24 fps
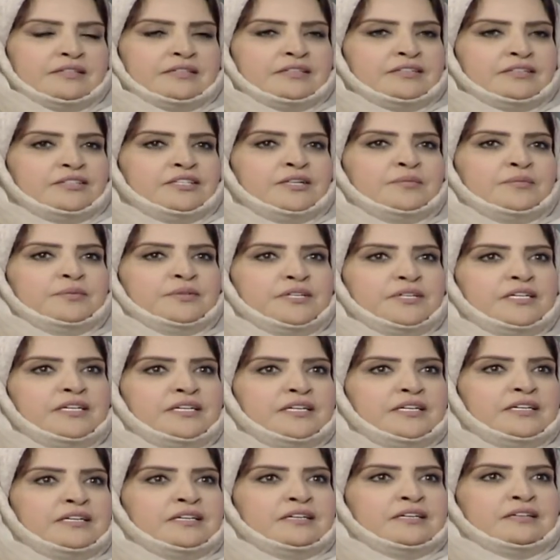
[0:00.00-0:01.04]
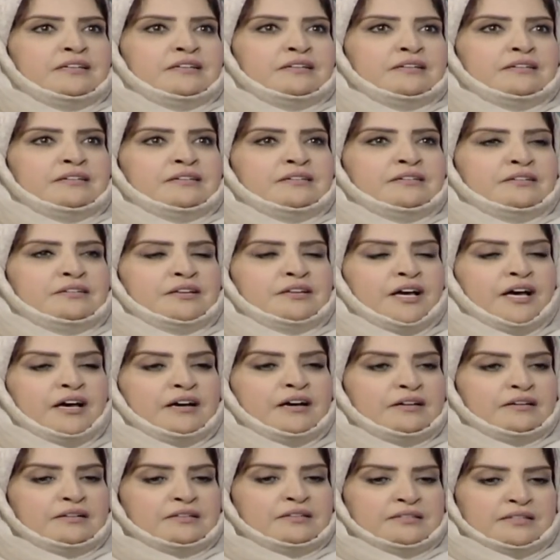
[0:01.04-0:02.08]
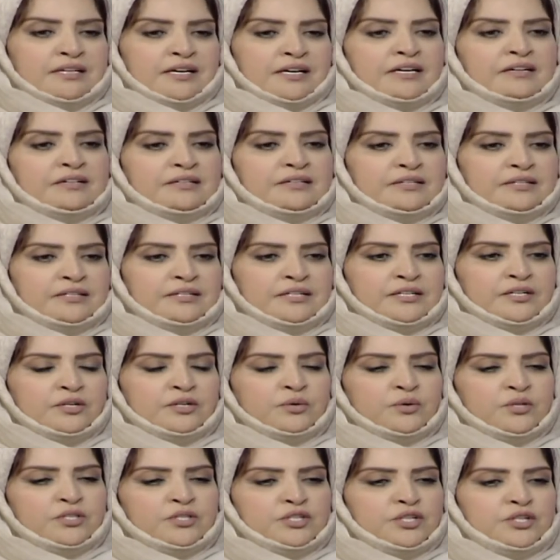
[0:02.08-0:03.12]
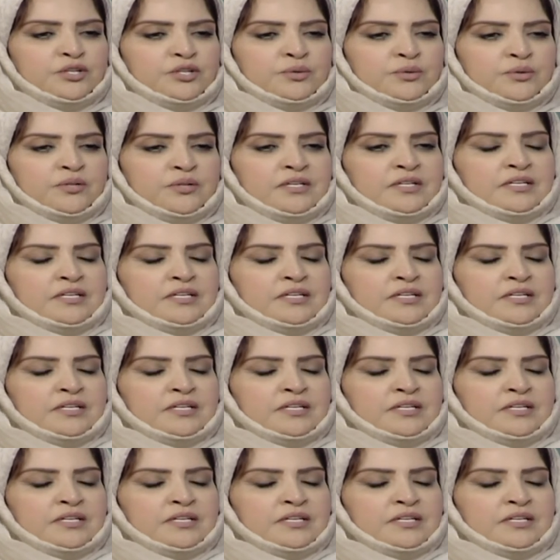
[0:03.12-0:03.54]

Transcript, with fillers: نبي آه، نحق نحقق أنه هو شنو؟